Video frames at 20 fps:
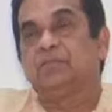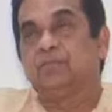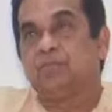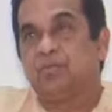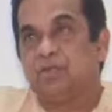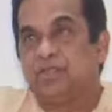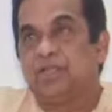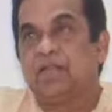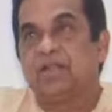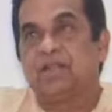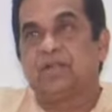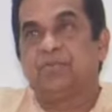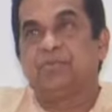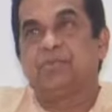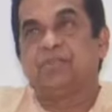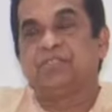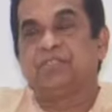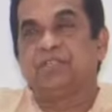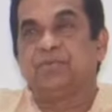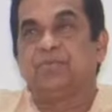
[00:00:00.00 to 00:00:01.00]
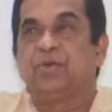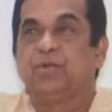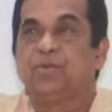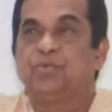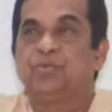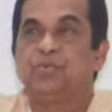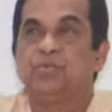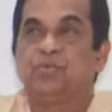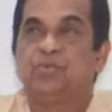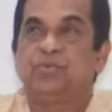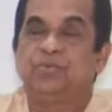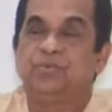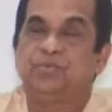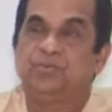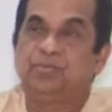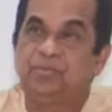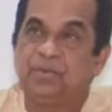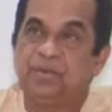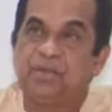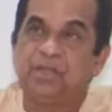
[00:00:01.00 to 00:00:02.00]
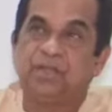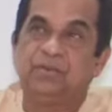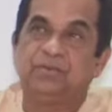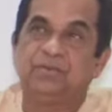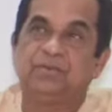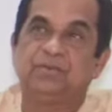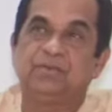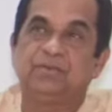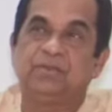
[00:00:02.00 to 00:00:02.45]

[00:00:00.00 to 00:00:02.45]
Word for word: మొయ్యాలనిపించే బరువు పిల్లలు